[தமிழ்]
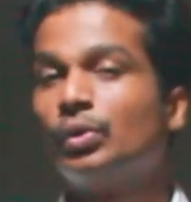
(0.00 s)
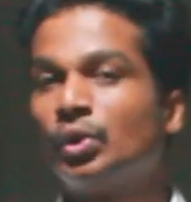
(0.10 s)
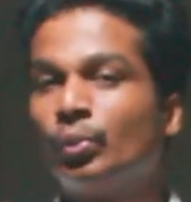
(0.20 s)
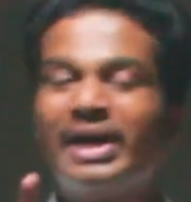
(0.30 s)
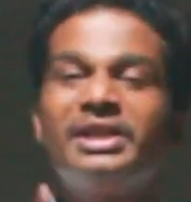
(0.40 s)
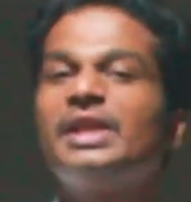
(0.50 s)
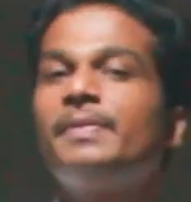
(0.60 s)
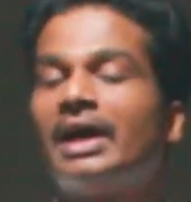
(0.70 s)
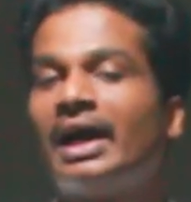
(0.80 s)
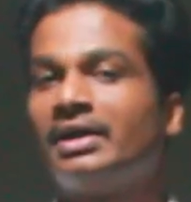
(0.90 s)
ஒரு ஒன்
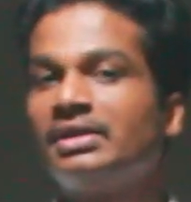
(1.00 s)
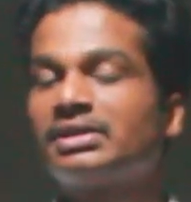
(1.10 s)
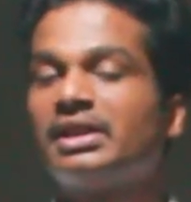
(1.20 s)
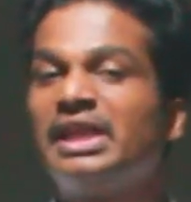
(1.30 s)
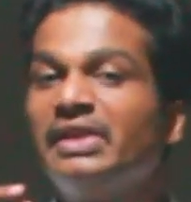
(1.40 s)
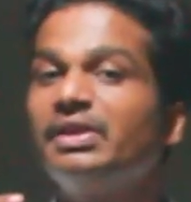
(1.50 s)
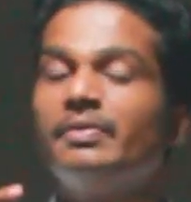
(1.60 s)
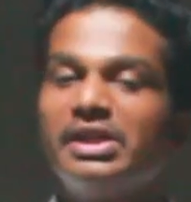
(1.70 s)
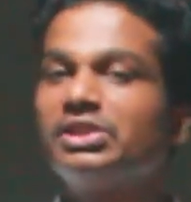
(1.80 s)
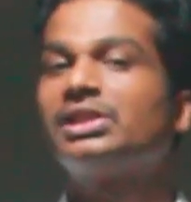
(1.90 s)
டிபி ஹார்ட் டிஸ்க் இருபது
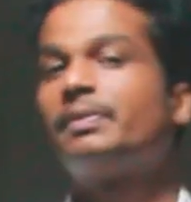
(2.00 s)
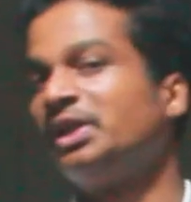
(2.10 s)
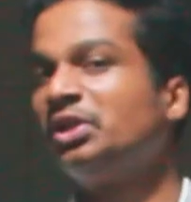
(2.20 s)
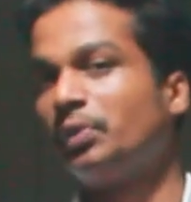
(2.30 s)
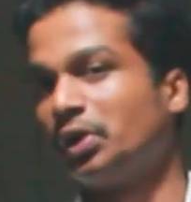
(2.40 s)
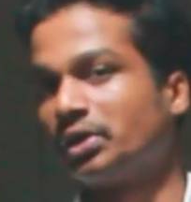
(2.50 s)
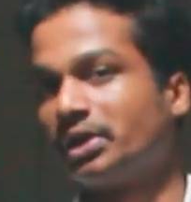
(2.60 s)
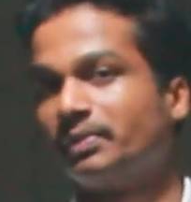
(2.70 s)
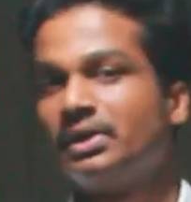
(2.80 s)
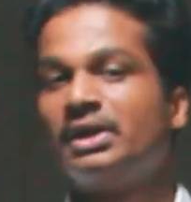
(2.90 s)
நிமிஷத்தில் பண்ணிட்டு போயிடுங்க